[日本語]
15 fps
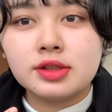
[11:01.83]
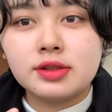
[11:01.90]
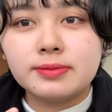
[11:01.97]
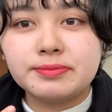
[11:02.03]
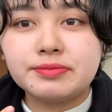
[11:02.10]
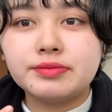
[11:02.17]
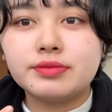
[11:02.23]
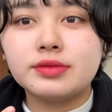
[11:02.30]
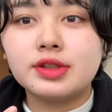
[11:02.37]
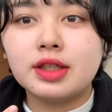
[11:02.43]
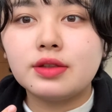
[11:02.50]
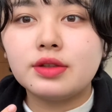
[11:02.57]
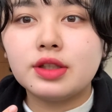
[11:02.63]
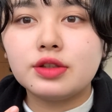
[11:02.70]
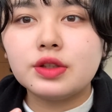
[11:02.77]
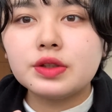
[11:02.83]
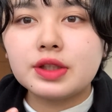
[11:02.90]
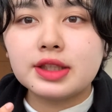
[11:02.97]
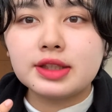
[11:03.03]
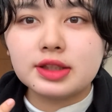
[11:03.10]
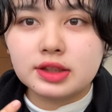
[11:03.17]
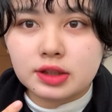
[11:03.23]
うん、なのでちょっと
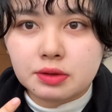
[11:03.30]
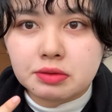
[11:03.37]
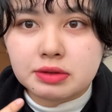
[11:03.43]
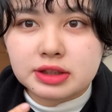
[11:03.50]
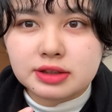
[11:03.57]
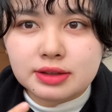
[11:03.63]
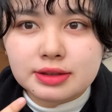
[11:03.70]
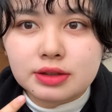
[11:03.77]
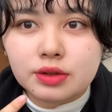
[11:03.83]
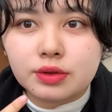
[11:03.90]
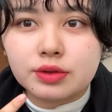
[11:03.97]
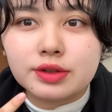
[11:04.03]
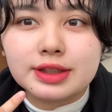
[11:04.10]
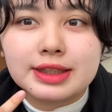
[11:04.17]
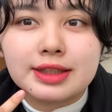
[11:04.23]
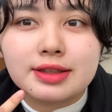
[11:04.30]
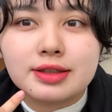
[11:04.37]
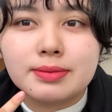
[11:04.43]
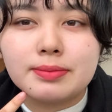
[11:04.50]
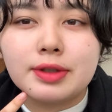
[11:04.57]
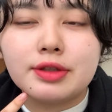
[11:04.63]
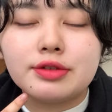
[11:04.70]
私にはちょっと浮いてし
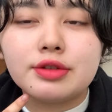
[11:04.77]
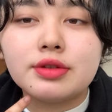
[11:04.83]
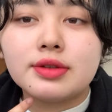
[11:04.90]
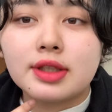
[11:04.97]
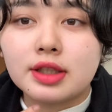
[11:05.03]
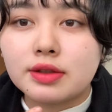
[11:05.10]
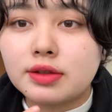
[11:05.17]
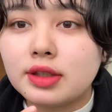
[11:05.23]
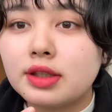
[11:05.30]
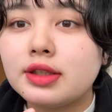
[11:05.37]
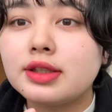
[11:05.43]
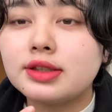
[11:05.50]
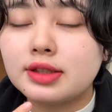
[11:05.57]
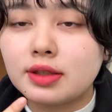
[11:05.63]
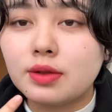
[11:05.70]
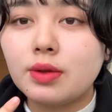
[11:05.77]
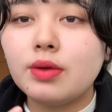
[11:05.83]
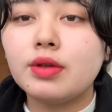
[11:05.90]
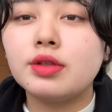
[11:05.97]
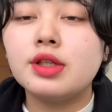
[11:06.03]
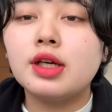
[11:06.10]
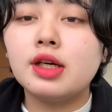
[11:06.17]
まうような色なんですけ
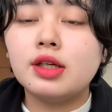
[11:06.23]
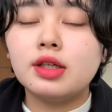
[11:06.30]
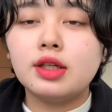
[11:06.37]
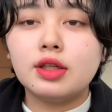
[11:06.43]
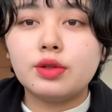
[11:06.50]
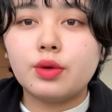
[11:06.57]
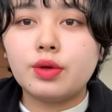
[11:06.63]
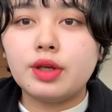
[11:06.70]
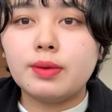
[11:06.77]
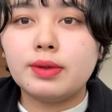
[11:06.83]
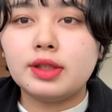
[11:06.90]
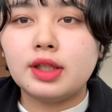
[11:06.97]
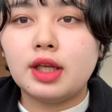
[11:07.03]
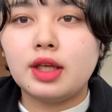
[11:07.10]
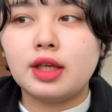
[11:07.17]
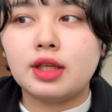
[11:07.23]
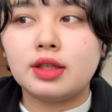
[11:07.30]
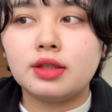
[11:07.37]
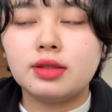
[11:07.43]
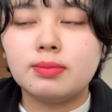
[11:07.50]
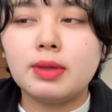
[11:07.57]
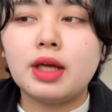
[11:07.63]
ど、とこれはね、
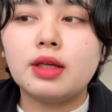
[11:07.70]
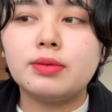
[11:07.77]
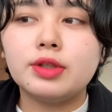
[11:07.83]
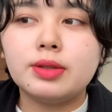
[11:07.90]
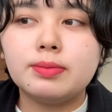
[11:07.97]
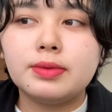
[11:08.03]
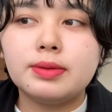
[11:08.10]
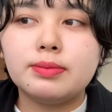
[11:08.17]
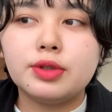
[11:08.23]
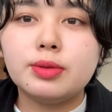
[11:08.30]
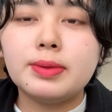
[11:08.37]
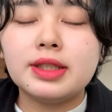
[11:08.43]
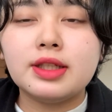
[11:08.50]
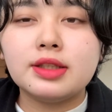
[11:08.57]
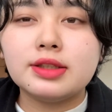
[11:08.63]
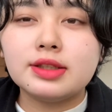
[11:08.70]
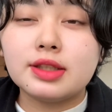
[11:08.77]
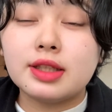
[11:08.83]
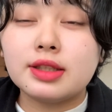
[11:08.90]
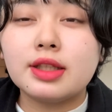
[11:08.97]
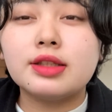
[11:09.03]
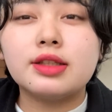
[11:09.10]
まあ、ブルベナッツさ
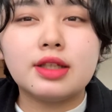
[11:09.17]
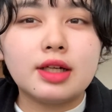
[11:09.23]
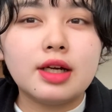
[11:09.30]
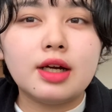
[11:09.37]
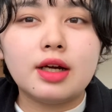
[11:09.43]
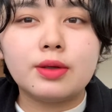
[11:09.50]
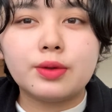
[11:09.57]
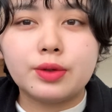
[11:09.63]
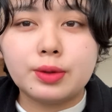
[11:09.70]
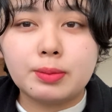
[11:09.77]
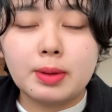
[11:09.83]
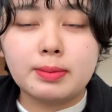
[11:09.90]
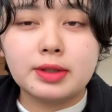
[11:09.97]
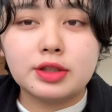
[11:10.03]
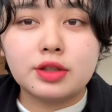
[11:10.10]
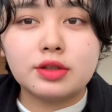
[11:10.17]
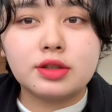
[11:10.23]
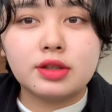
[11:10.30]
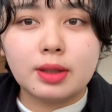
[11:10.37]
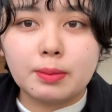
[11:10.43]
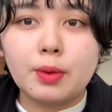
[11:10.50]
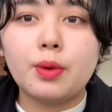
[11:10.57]
んだったらこのまま塗っ
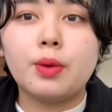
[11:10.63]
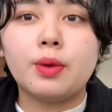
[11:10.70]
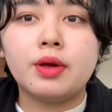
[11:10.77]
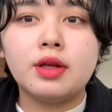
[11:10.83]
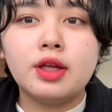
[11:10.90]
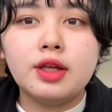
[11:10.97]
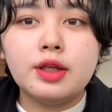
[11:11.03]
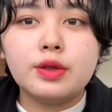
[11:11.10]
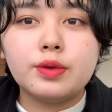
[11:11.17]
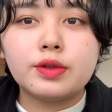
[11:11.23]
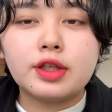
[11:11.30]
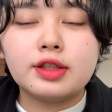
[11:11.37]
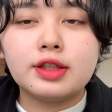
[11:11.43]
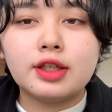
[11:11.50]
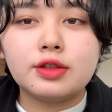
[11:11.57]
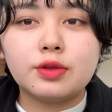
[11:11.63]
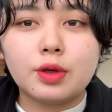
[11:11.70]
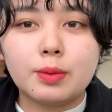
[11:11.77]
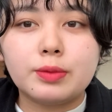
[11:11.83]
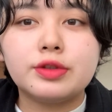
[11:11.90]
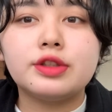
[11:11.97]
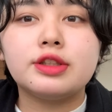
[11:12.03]
ても浮かないとは
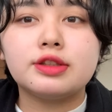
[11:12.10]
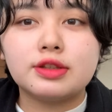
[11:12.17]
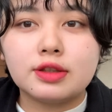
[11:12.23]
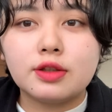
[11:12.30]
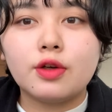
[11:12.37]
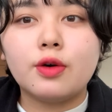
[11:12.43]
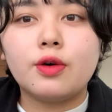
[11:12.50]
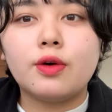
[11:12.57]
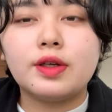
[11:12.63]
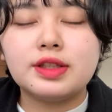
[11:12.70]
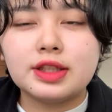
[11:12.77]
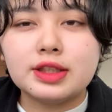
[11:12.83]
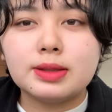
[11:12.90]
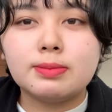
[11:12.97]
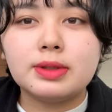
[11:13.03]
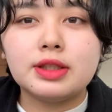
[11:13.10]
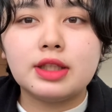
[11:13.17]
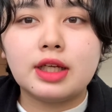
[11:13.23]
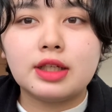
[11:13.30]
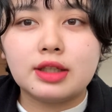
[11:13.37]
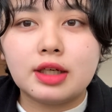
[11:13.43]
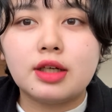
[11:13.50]
思うんですけど、私み
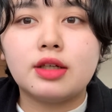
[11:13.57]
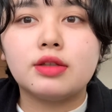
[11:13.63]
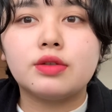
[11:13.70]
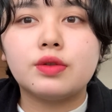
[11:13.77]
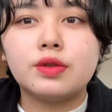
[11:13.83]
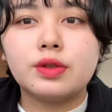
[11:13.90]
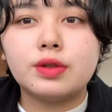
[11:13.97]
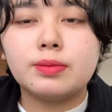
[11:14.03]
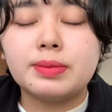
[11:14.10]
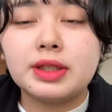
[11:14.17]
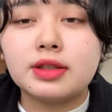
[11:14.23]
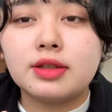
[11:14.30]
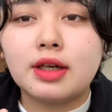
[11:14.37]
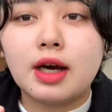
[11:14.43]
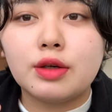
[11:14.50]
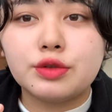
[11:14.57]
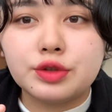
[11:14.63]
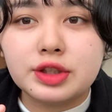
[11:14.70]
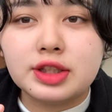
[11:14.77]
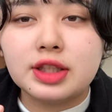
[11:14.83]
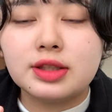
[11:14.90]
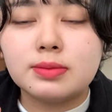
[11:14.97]
たいなこういうピンクが浮い
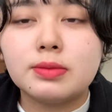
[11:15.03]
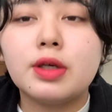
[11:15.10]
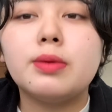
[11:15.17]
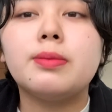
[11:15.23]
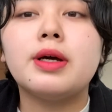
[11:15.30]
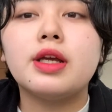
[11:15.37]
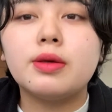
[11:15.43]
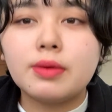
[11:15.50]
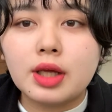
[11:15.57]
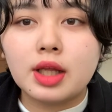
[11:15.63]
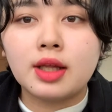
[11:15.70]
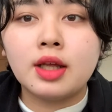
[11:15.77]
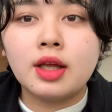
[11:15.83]
てしまう場合は、